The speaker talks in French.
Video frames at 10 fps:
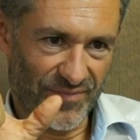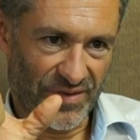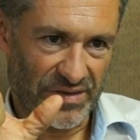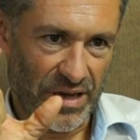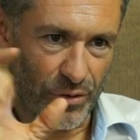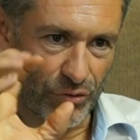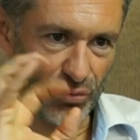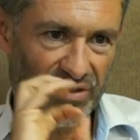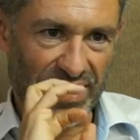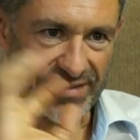C'est-à-dire que
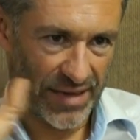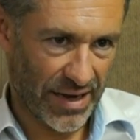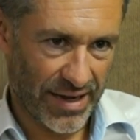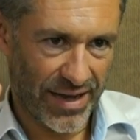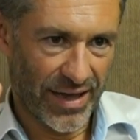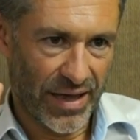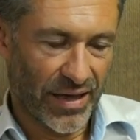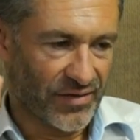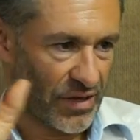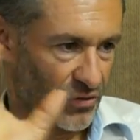tout s'accélérait.
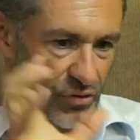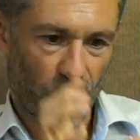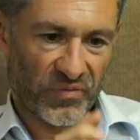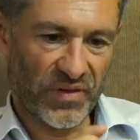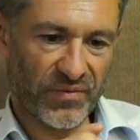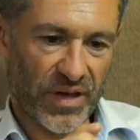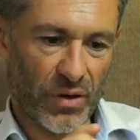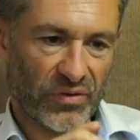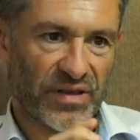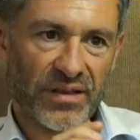C'est-à-dire qu'on vivait
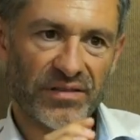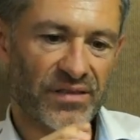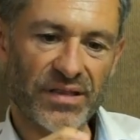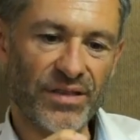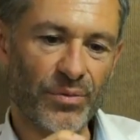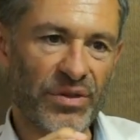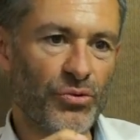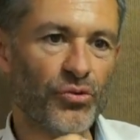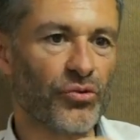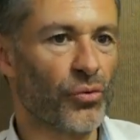en 5-6
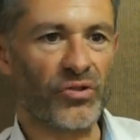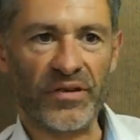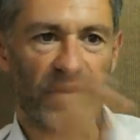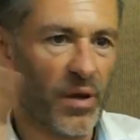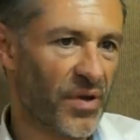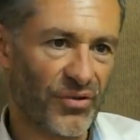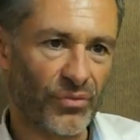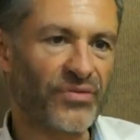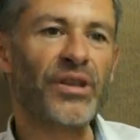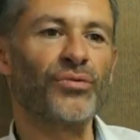minutes, eux, ils avaient
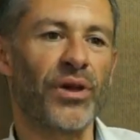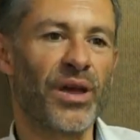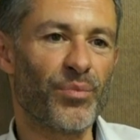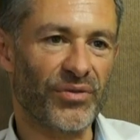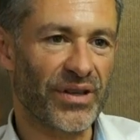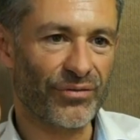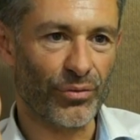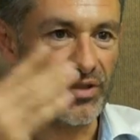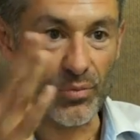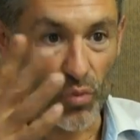l'impression que ça durait
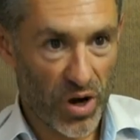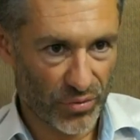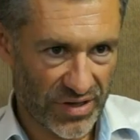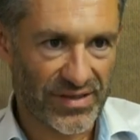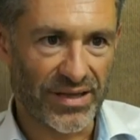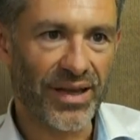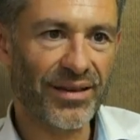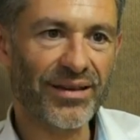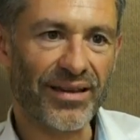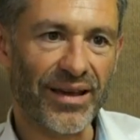peut-être des mois ou des années,
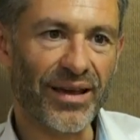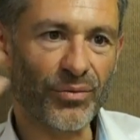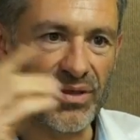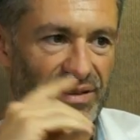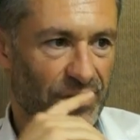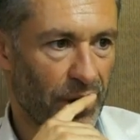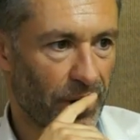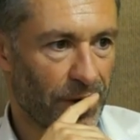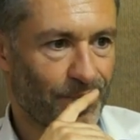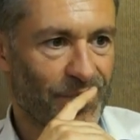hein, ou des
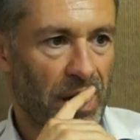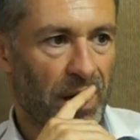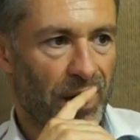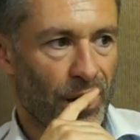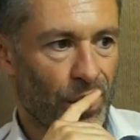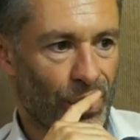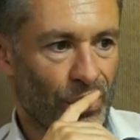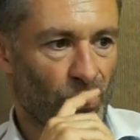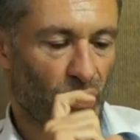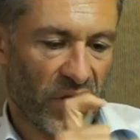heures. Euh,
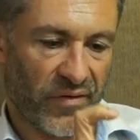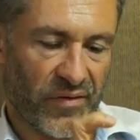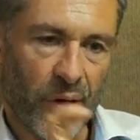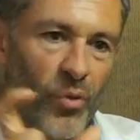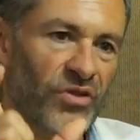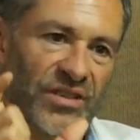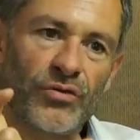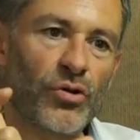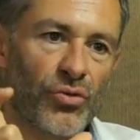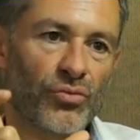donc on avait vraiment une
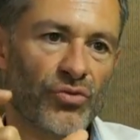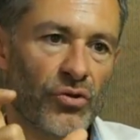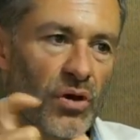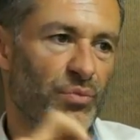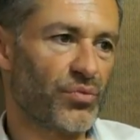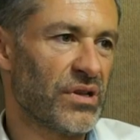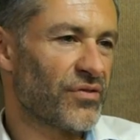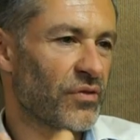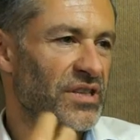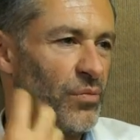distorsion du temps et puis le
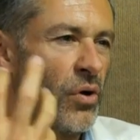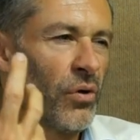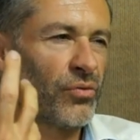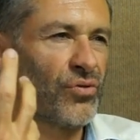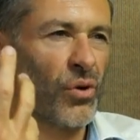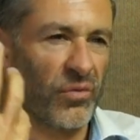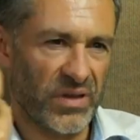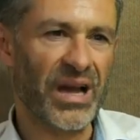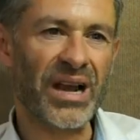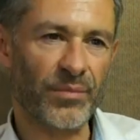sentiment de
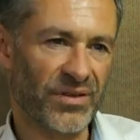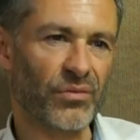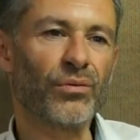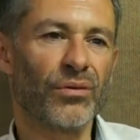revenir à la maison.